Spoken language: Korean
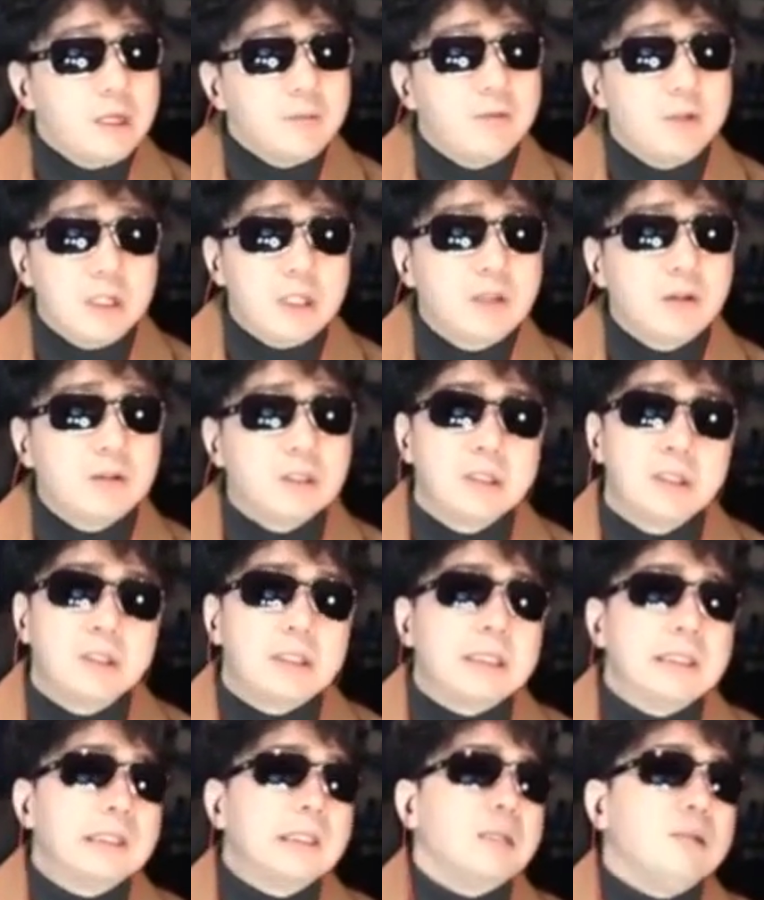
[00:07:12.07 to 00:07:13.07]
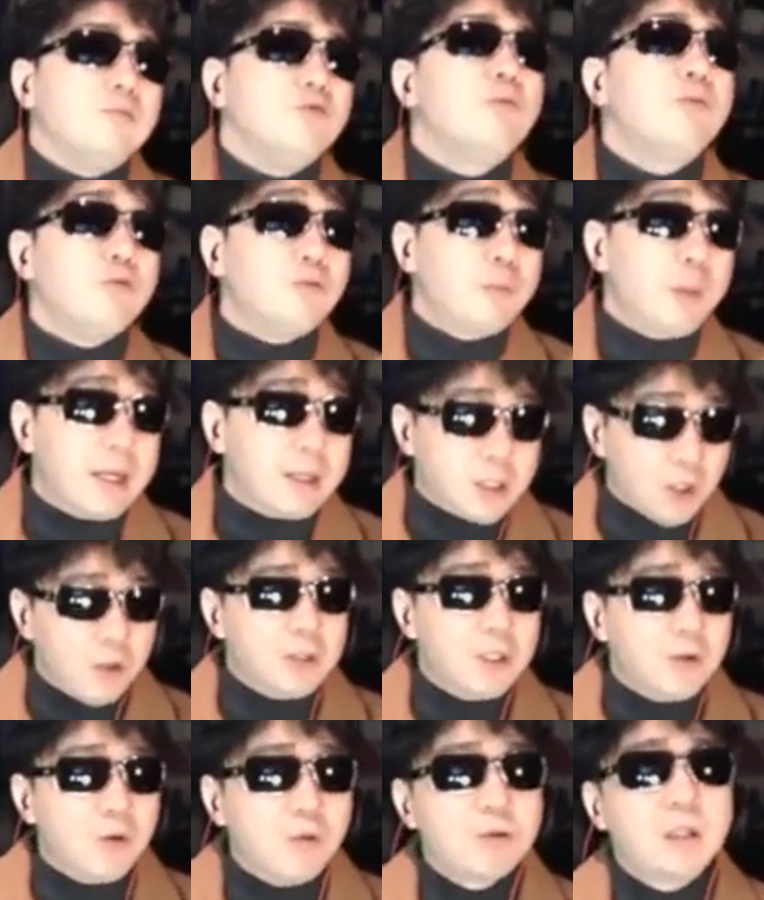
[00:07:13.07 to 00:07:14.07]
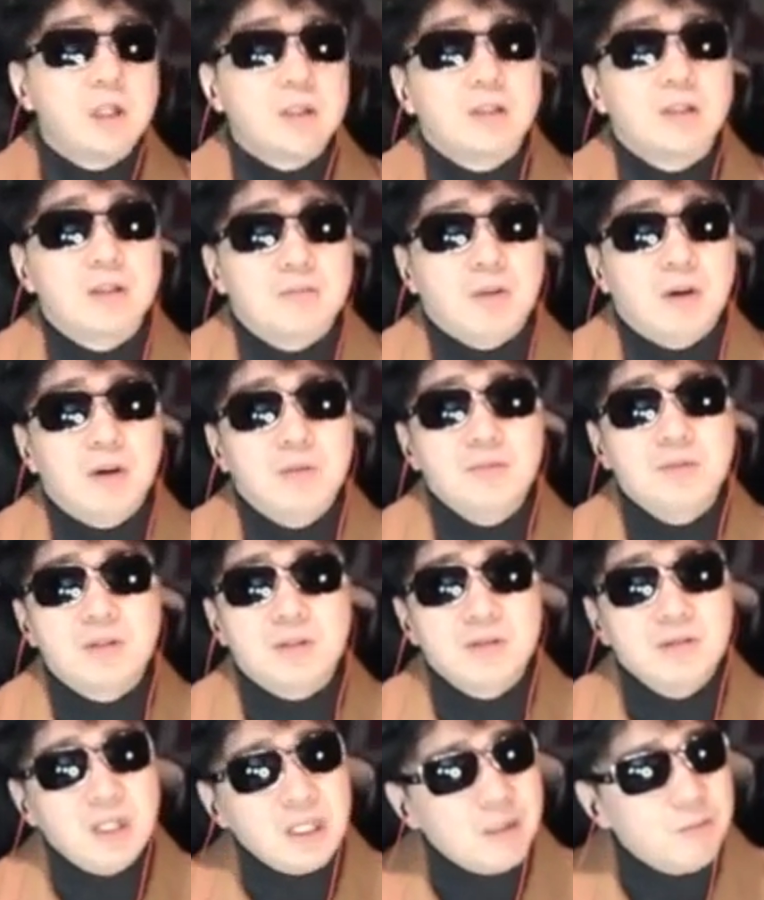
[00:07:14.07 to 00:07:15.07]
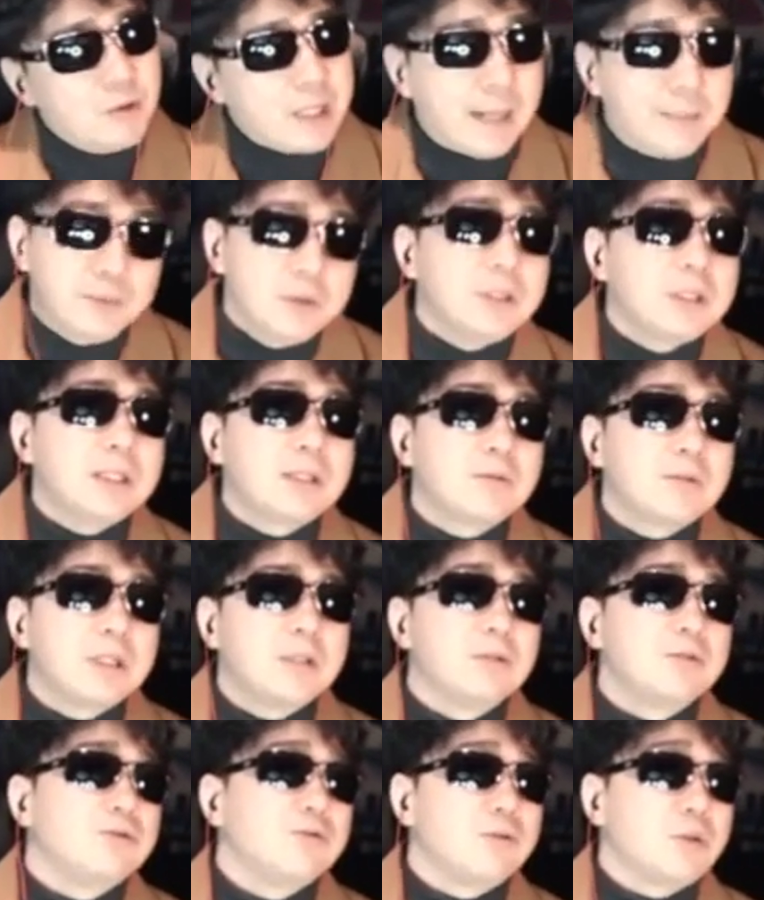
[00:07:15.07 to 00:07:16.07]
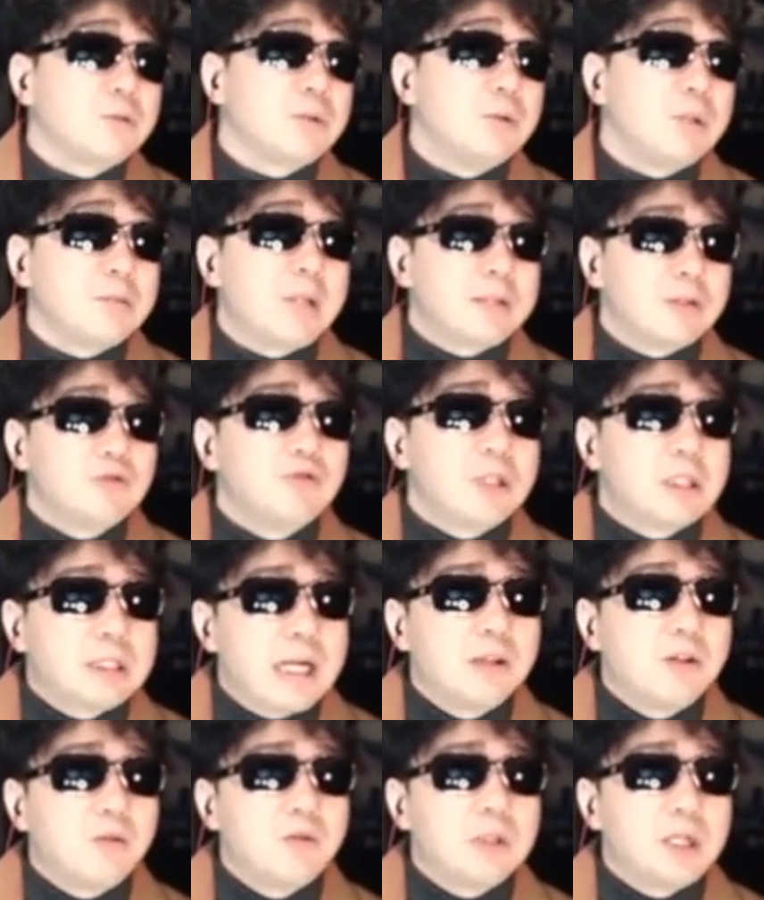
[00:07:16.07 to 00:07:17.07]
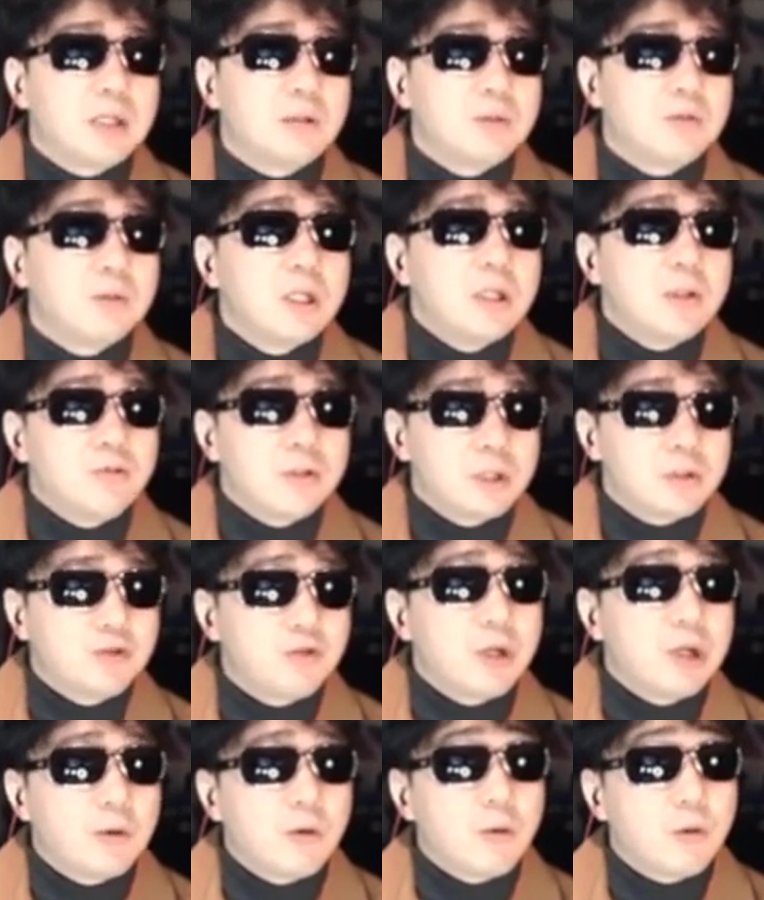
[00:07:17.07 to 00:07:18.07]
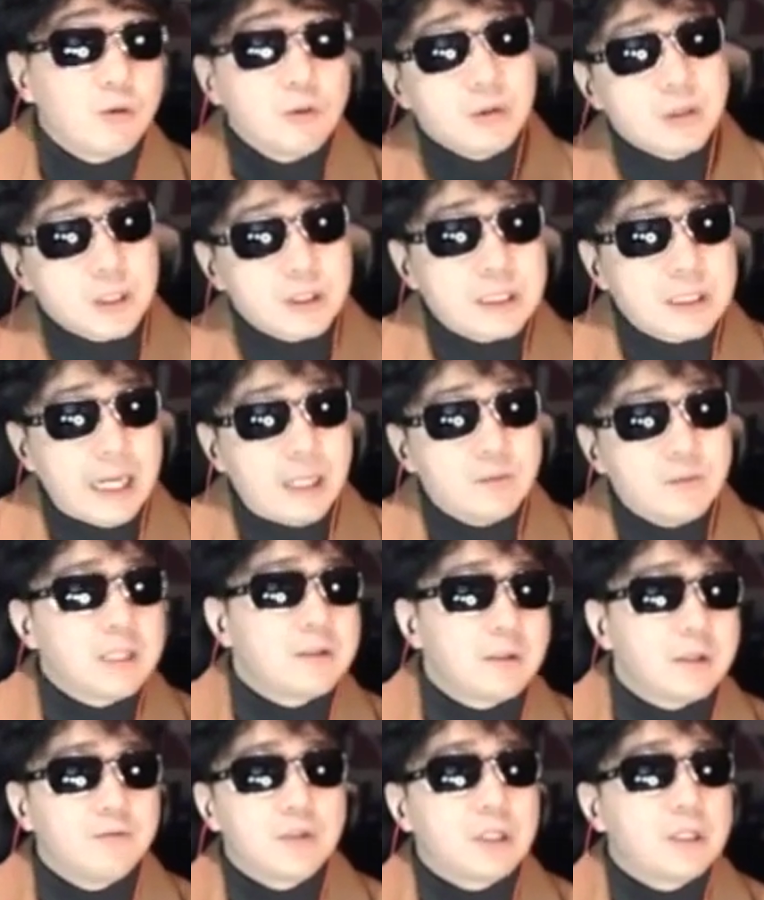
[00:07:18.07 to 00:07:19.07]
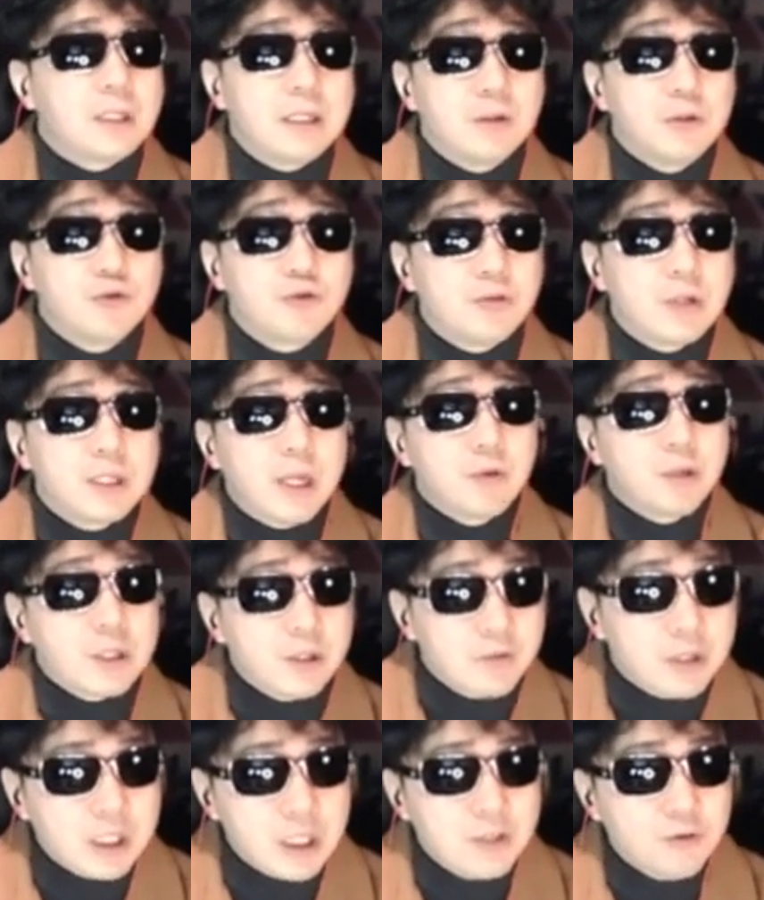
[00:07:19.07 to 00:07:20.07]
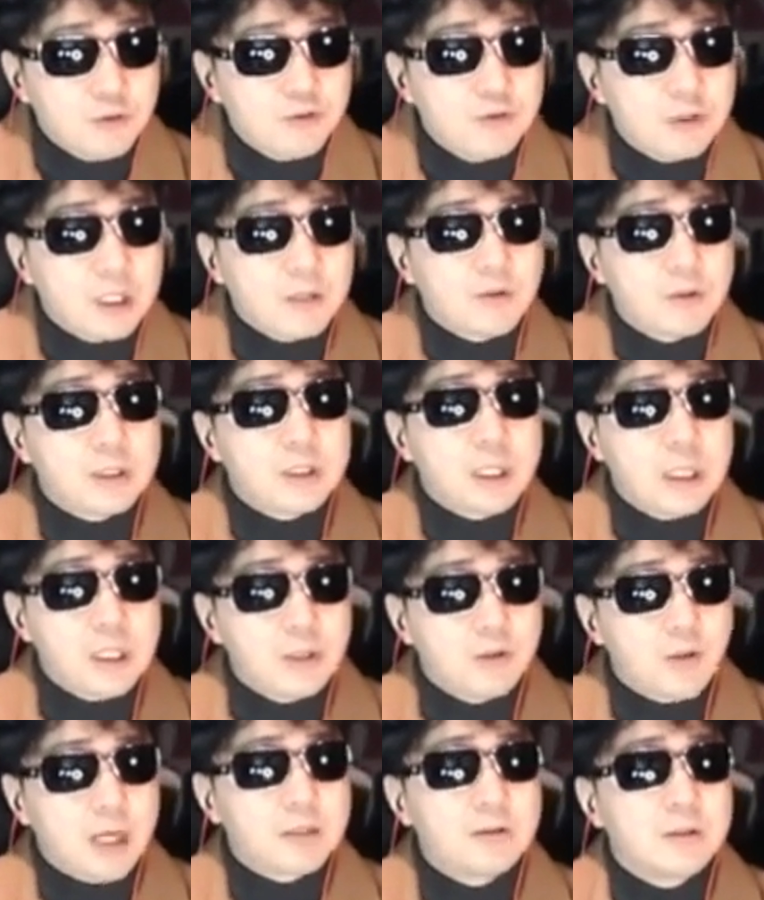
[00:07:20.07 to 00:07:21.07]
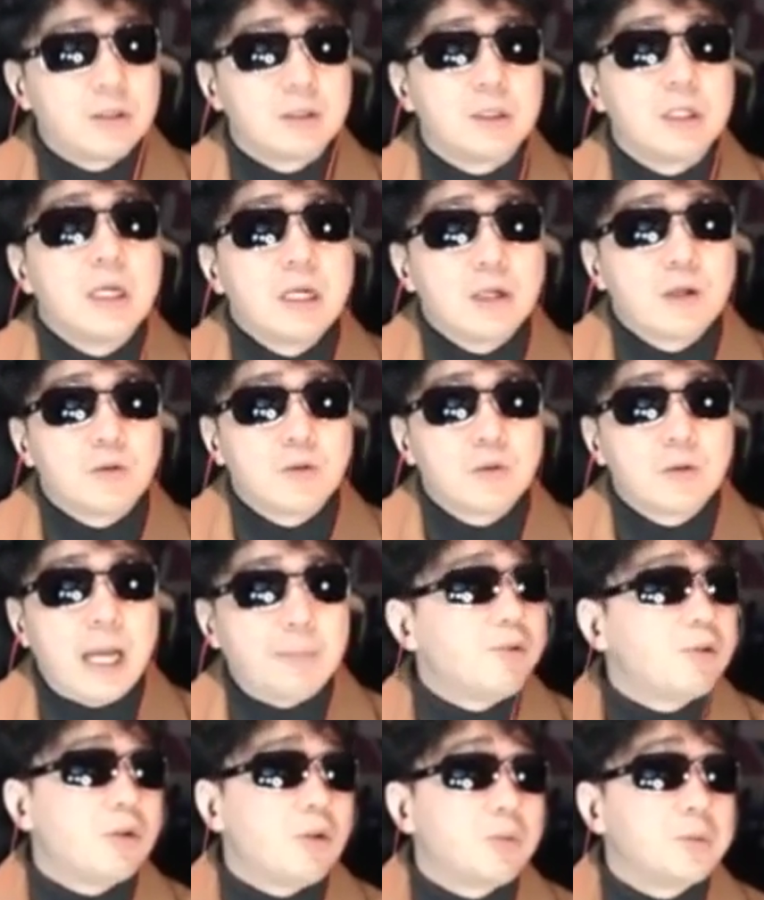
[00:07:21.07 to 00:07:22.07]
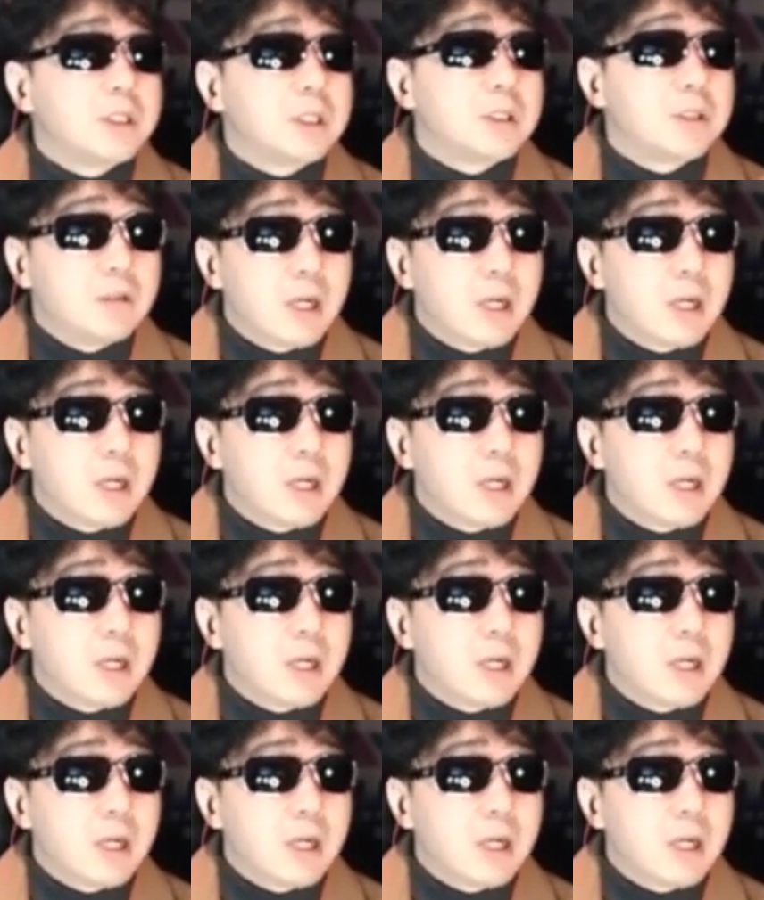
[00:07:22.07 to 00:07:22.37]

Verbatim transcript: 우리 이거는 우파 전체로 볼 때는 엄청나게 뭐 나쁜 시나리오다 이럴 수는 없어요. 왜냐면 대선 주자를 살려놓는다는 건 우리가 중요한 거고 어쨌든 다음 대선에 우리가 누군가를 내보낼 때 우리가 키워준다라고 했을 때 이런 과정들은 나쁠 건 없지.